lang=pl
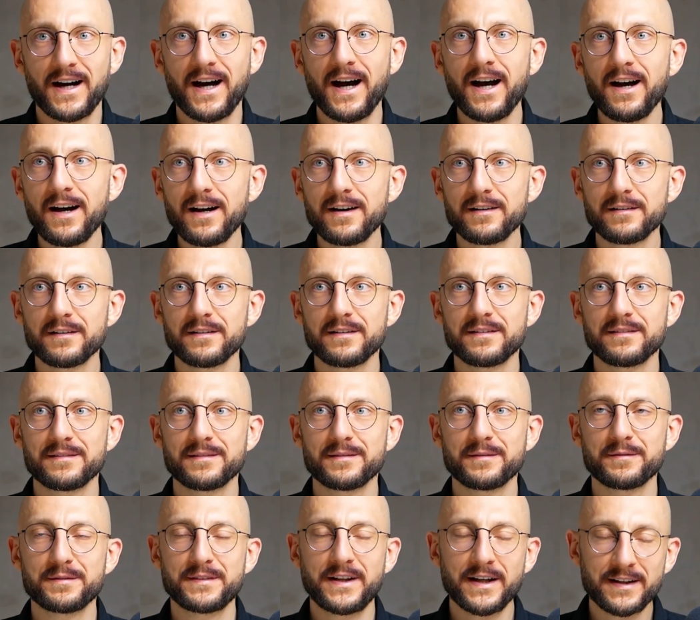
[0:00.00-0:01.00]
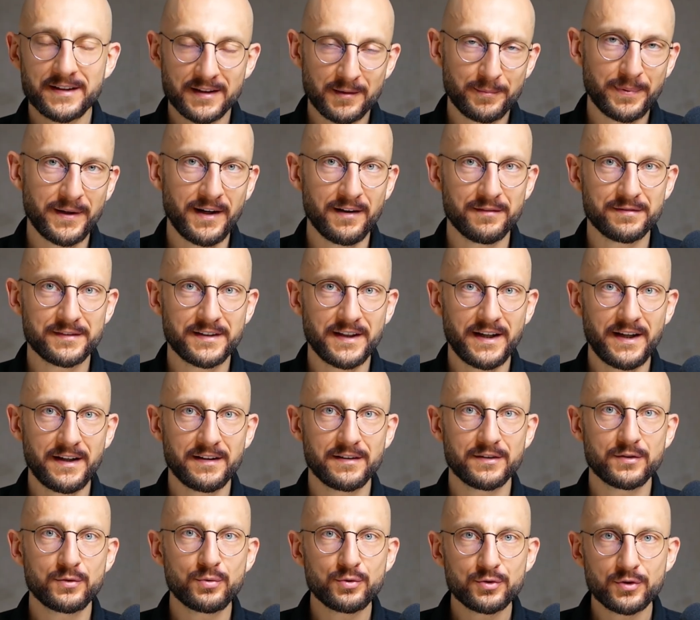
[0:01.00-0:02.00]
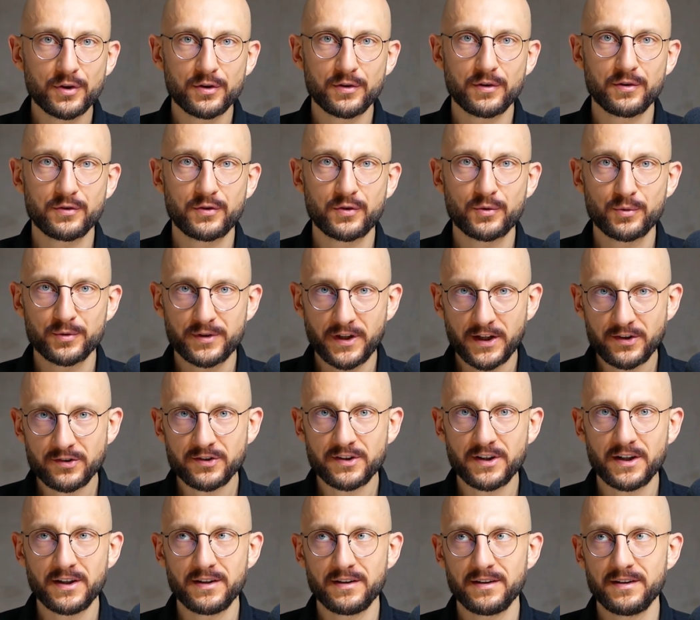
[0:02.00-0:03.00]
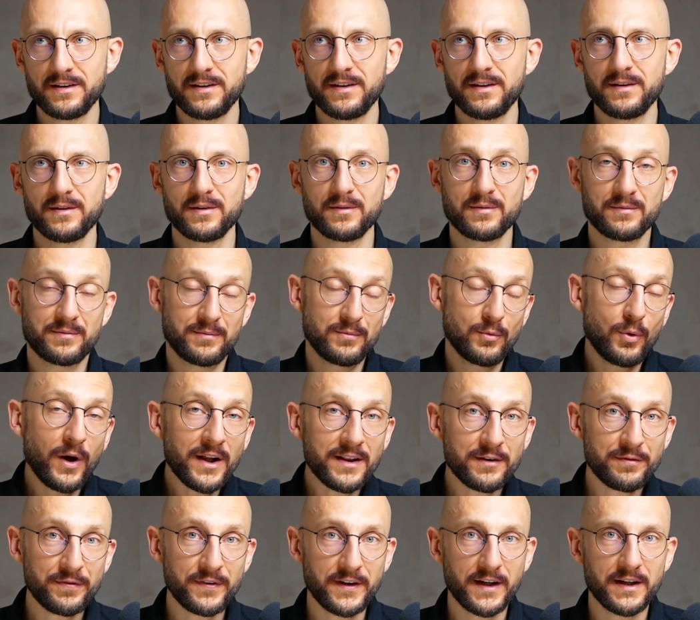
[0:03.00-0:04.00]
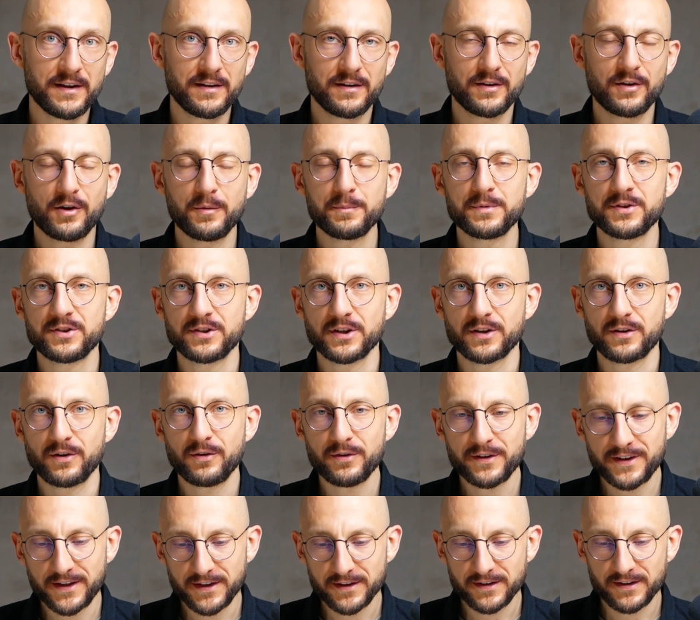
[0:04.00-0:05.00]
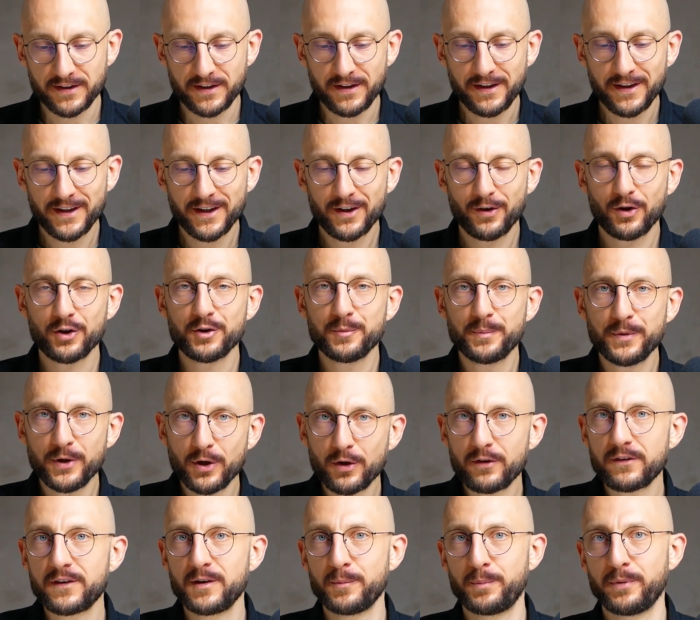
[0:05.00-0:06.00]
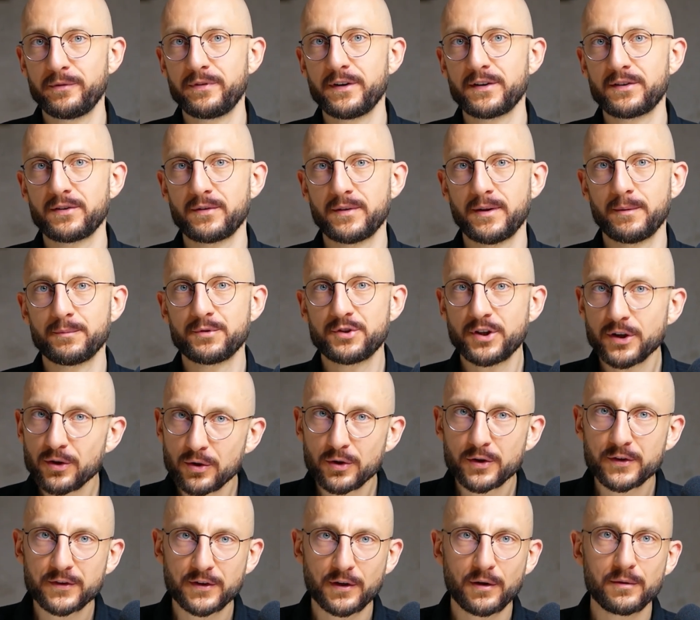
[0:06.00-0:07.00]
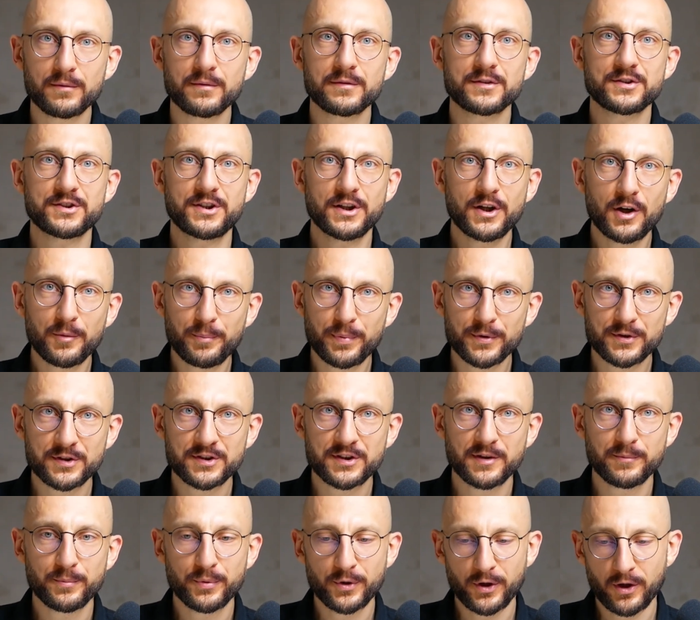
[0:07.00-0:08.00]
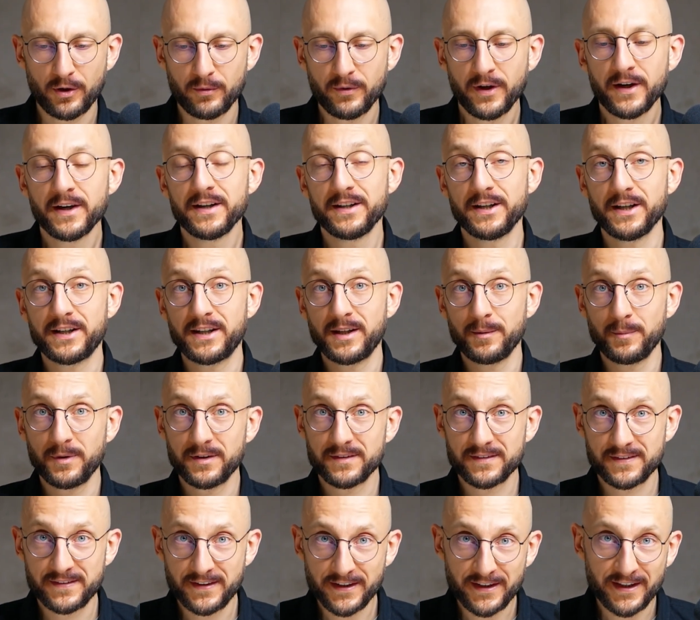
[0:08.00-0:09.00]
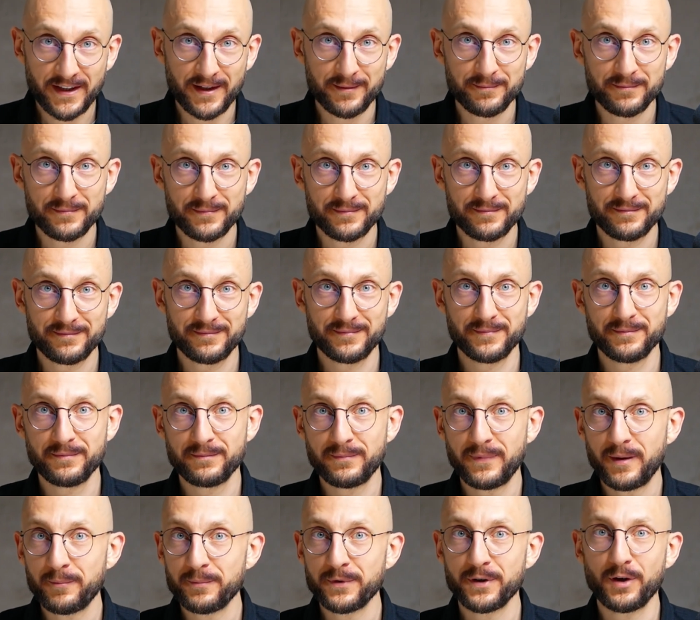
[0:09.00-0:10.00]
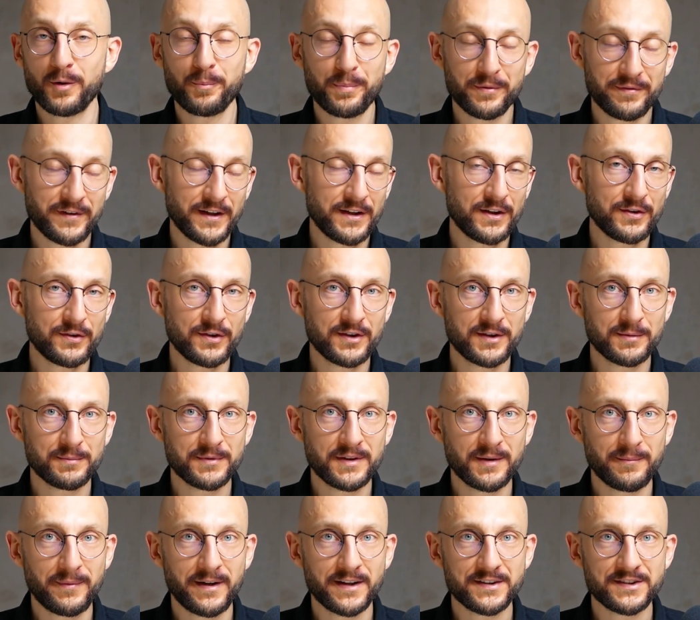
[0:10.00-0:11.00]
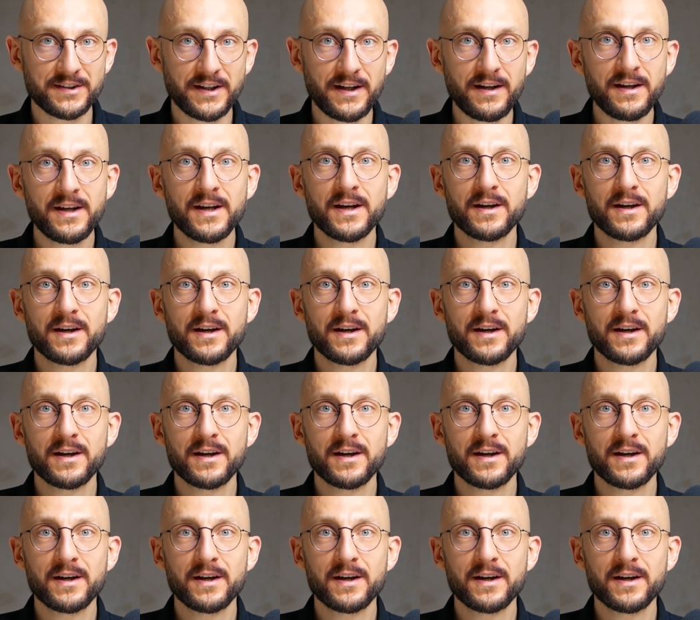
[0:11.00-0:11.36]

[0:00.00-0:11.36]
a tak naprawdę dużo skuteczniej i łatwiej robi się to, kiedy odbiorcy powiedzą nam, czego chcą, czego potrzebują, jakim językiem mamy opowiadać o tym temacie,